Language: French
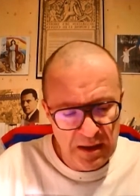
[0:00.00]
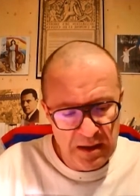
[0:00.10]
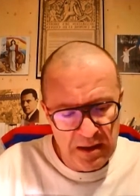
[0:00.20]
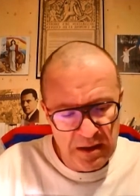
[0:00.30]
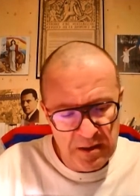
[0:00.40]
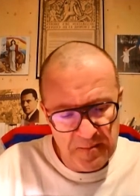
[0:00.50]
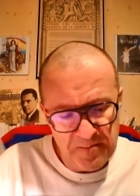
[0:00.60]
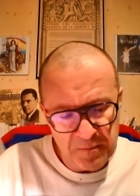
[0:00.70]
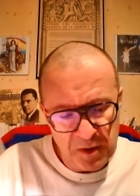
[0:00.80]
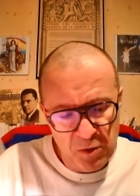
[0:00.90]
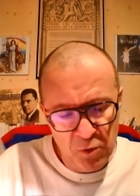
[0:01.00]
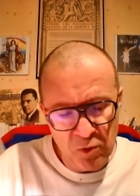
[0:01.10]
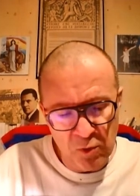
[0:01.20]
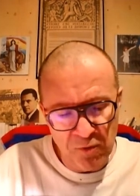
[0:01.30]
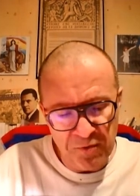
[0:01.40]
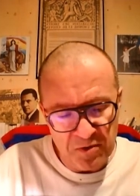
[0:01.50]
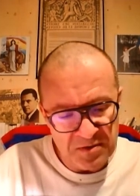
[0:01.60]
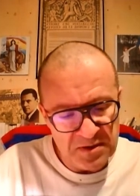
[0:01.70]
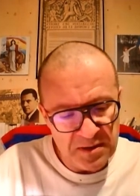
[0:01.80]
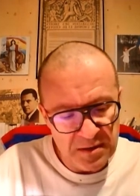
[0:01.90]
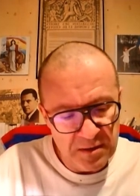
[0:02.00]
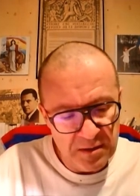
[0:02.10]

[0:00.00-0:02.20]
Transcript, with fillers: euh, l'oncle Franz,